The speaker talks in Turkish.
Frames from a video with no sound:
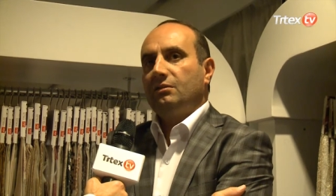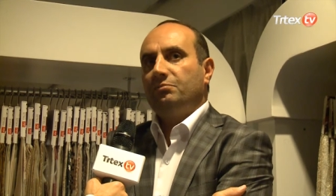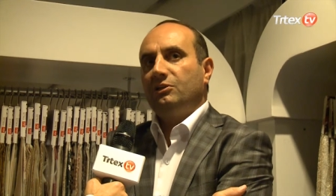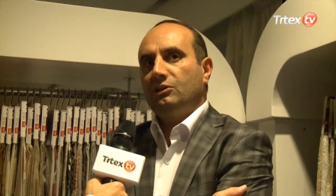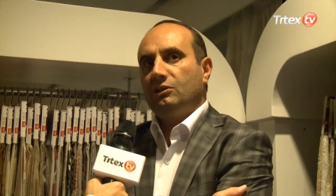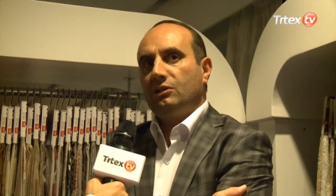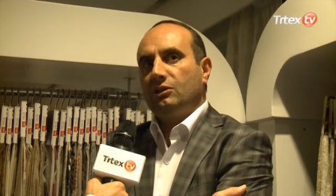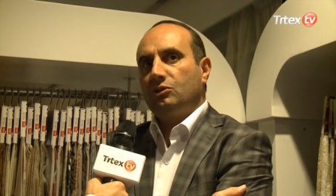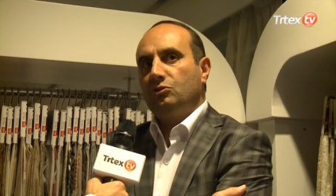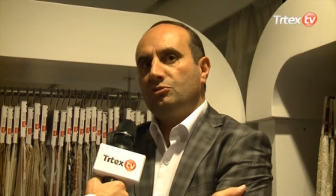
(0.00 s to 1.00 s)

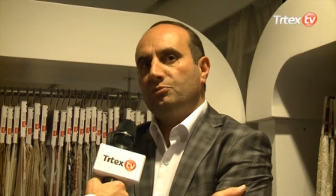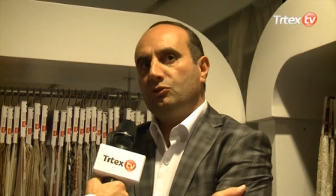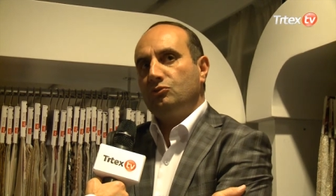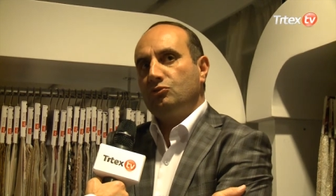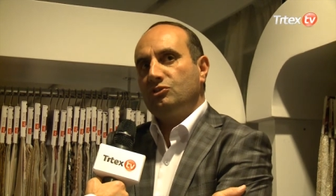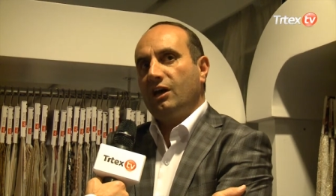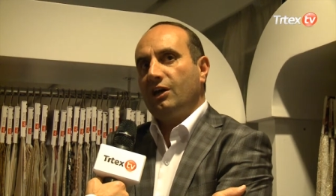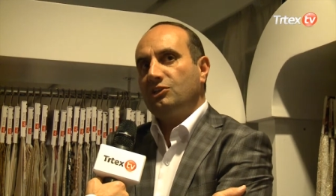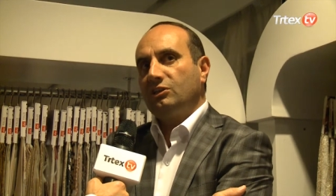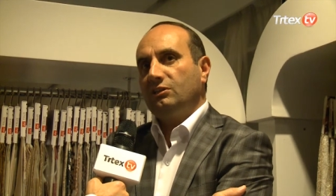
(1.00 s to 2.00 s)
1200-1300'e
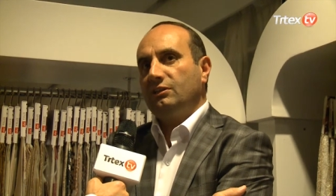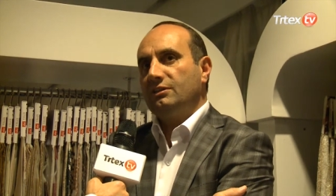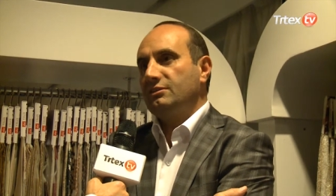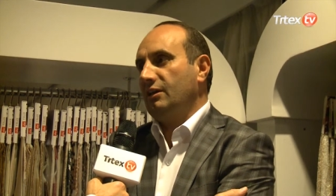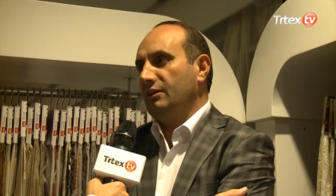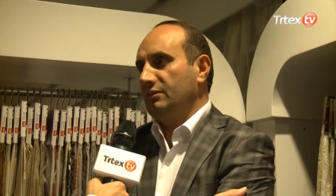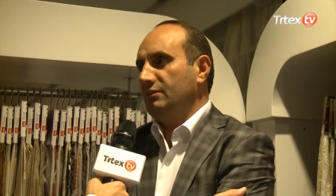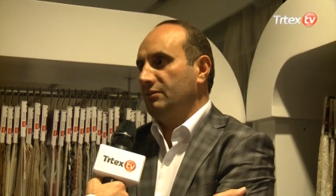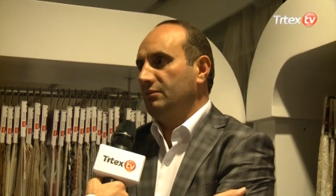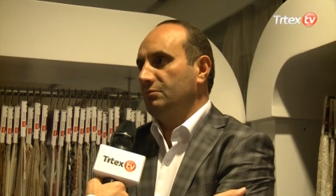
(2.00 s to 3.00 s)
aşkın insan
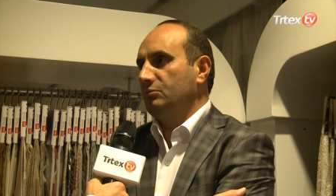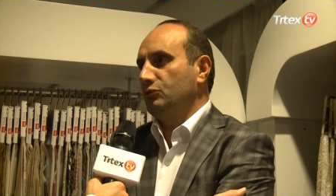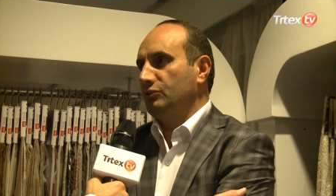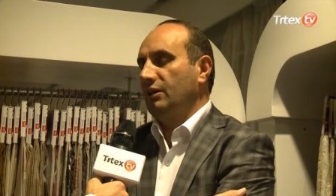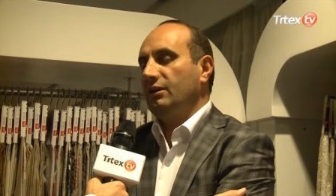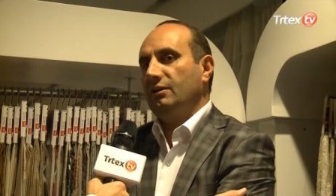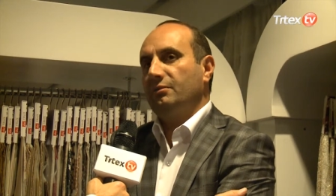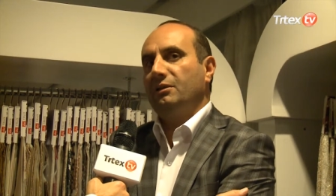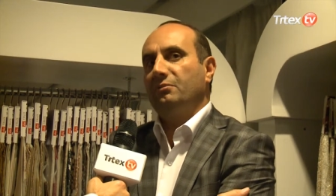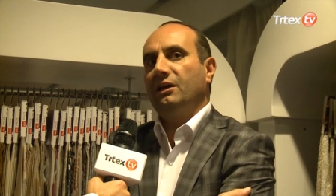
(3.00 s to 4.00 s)
burada
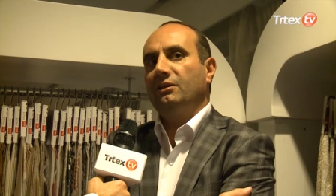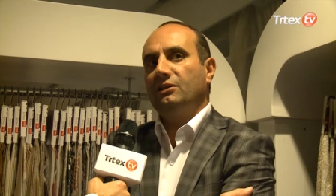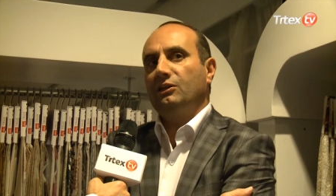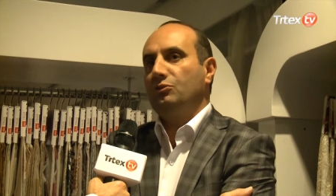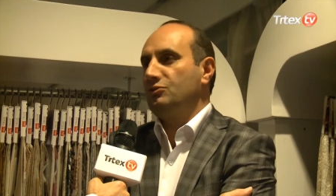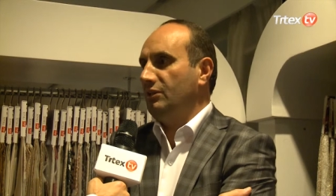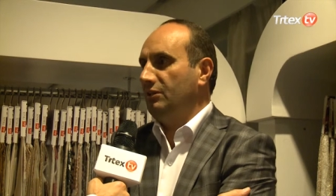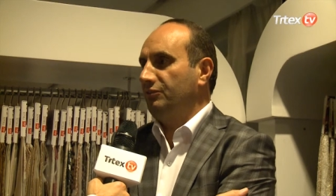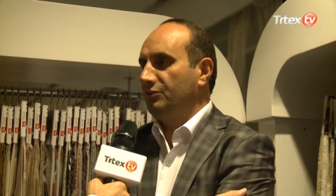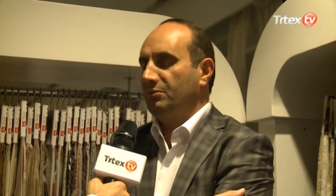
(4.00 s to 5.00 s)
hemen hemen
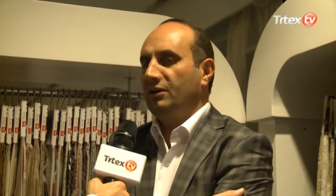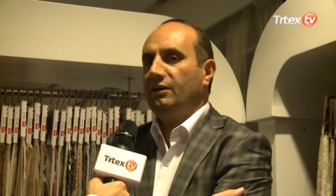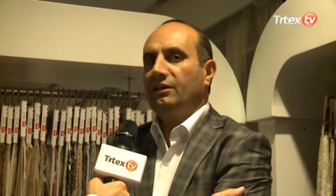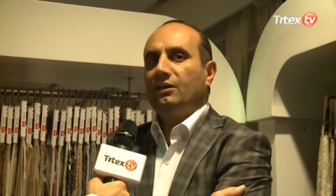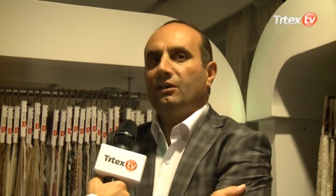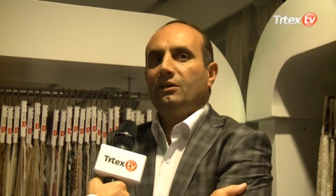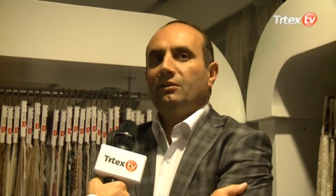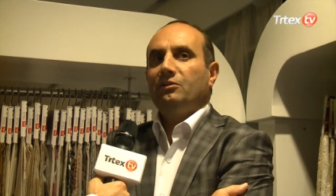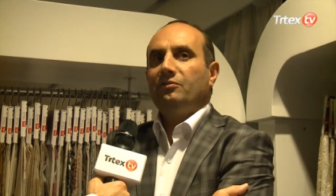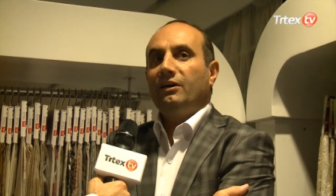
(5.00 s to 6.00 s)
750 firma
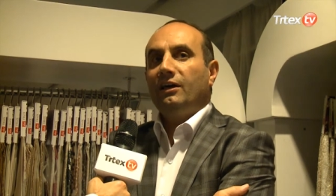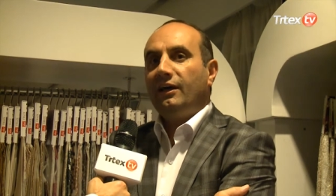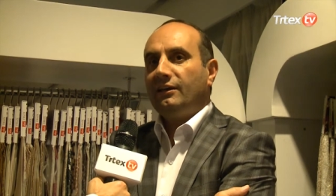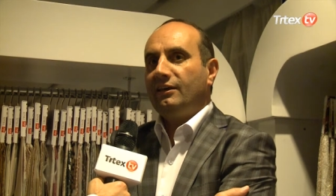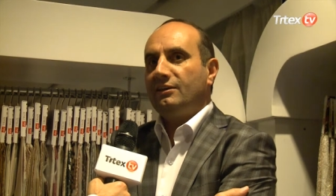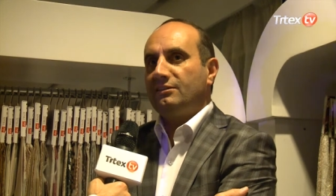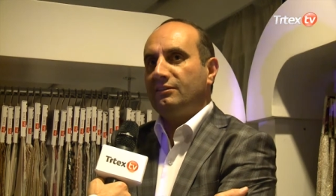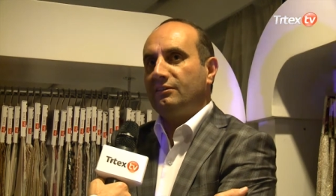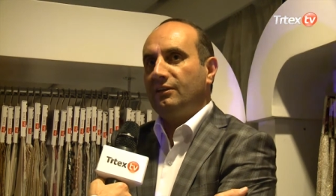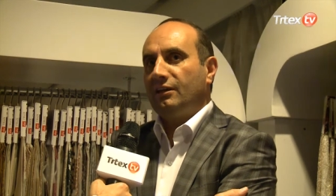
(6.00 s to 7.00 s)
ve herkes
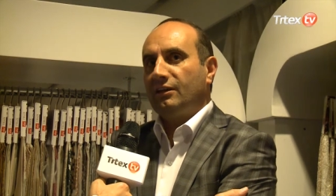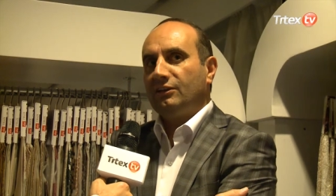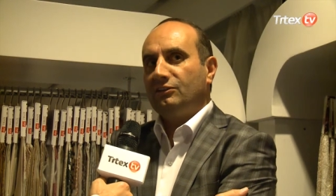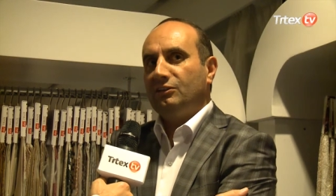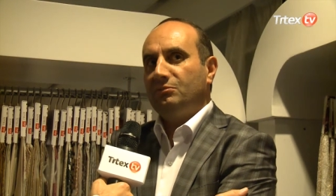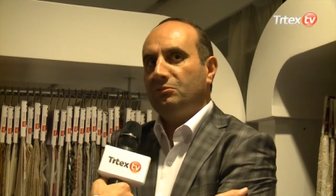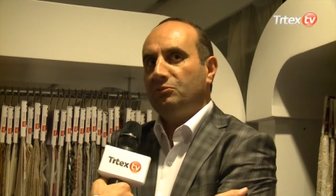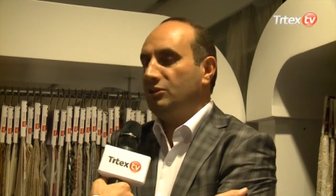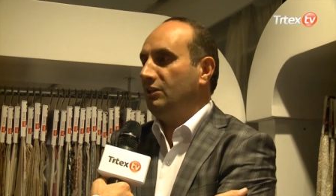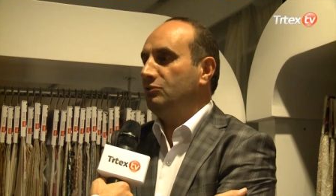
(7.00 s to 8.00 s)
de katılımı
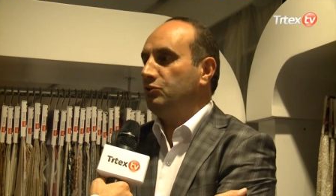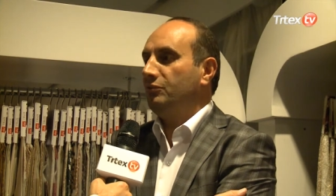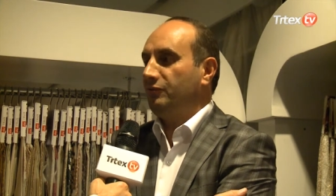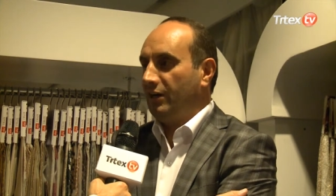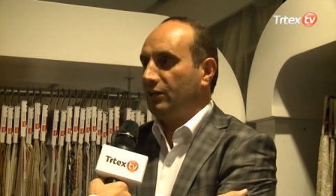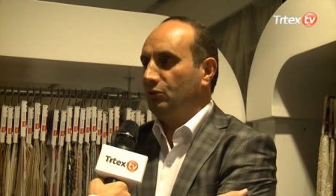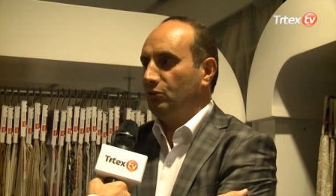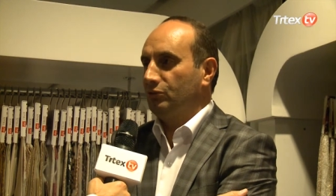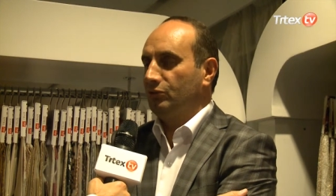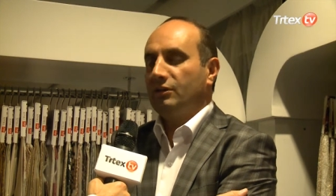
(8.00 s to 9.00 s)
bu sene çok farklı
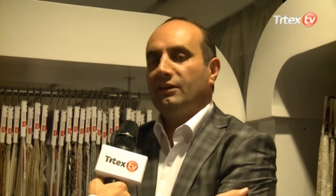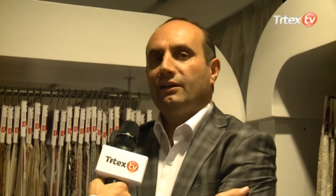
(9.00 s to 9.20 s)
oldu.